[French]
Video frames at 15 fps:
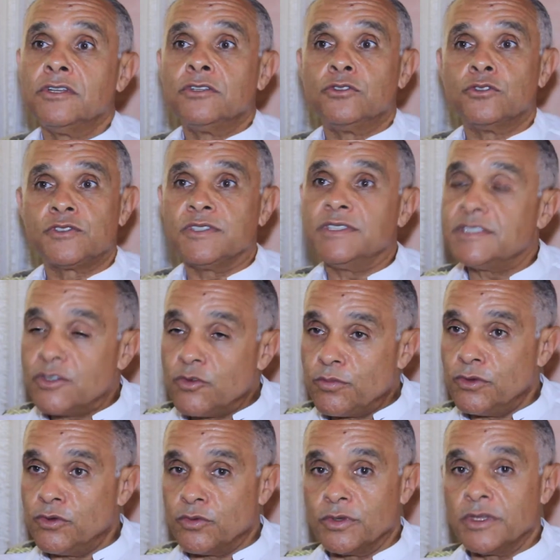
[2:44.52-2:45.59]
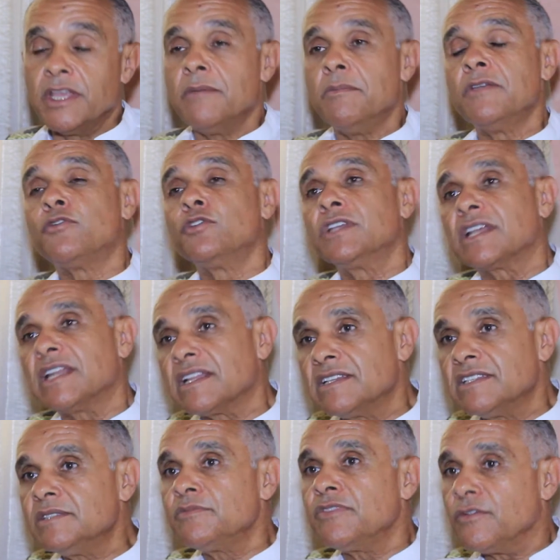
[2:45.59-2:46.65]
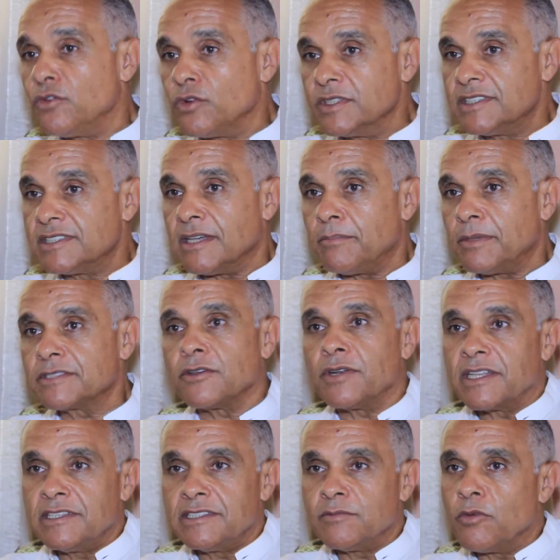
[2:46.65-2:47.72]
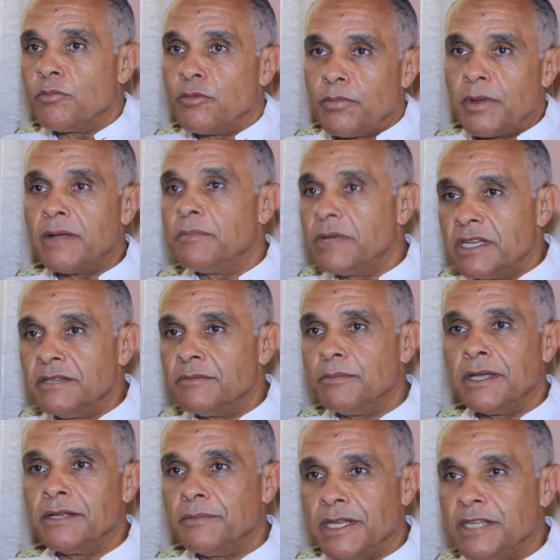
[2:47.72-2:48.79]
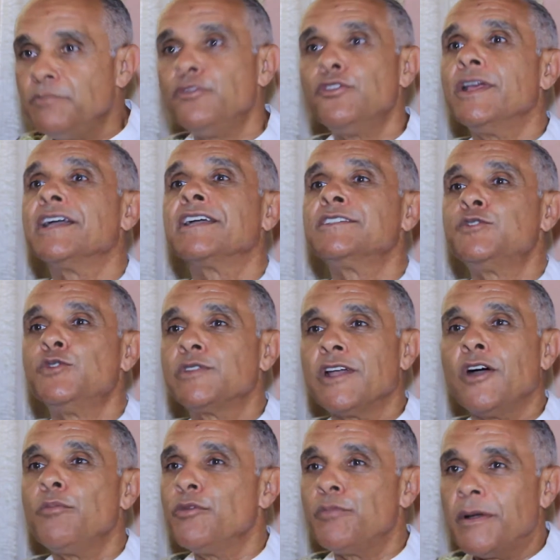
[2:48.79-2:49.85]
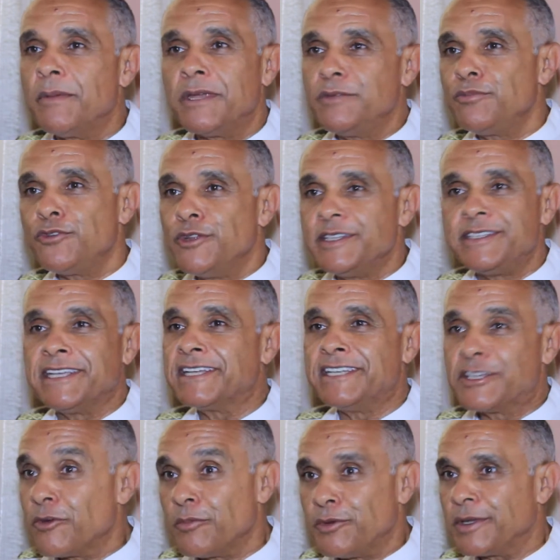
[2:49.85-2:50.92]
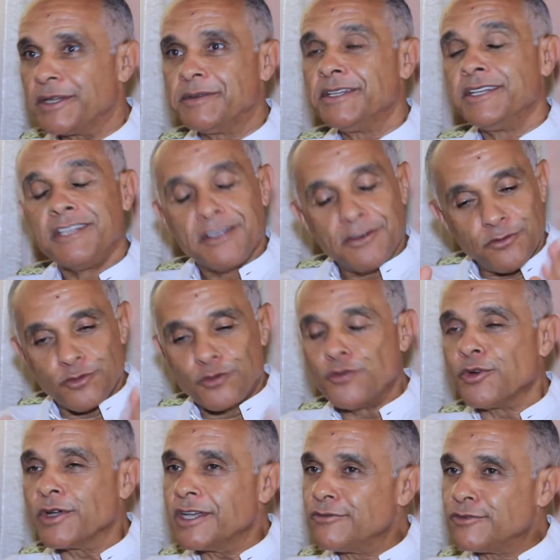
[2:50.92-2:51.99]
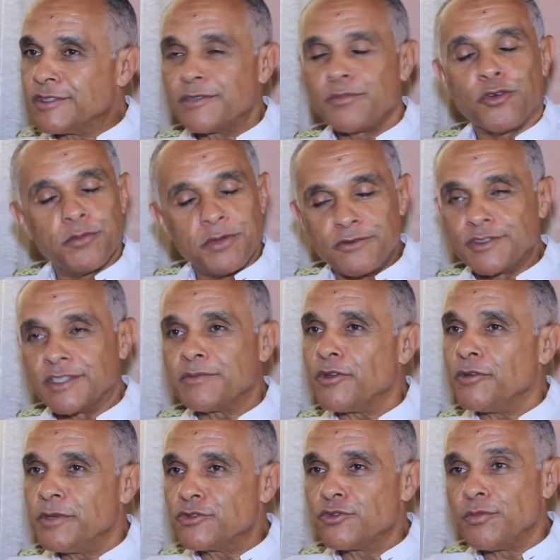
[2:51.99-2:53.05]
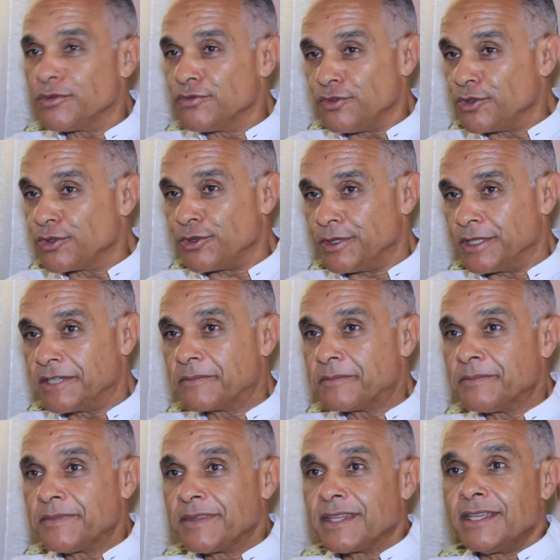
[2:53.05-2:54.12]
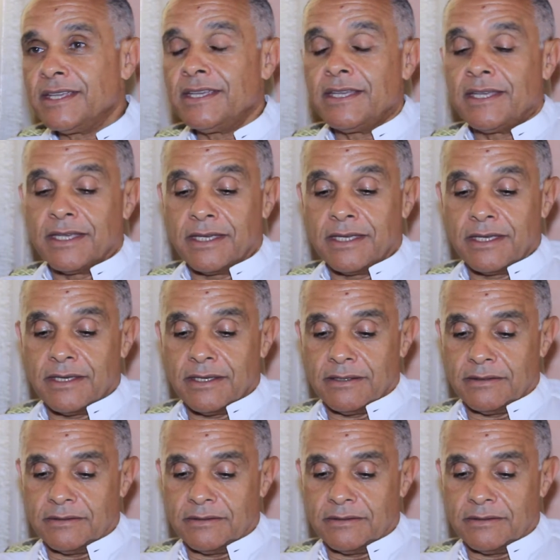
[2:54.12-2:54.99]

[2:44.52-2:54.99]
de se au plus haut. Mais il faut dire que l'athlétisme favorise ça, parce qu'en athlétisme, on ne peut pas manipuler un résultat, on ne peut pas manipuler une technique. On peut... Vous courez, vous êtes premier, vous êtes premier, tout le monde vous reconnaît. Et